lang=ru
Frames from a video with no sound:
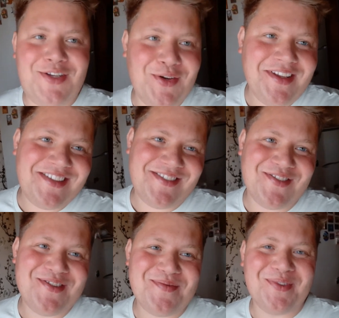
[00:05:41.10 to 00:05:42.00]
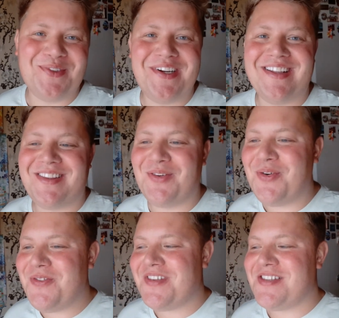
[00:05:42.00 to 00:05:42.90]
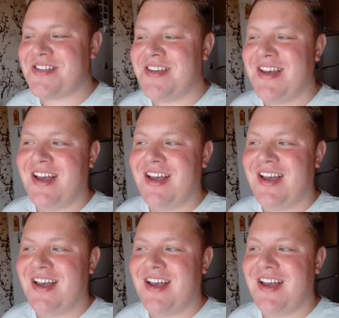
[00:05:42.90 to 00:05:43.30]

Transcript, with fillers: что я сегодня буду готовить.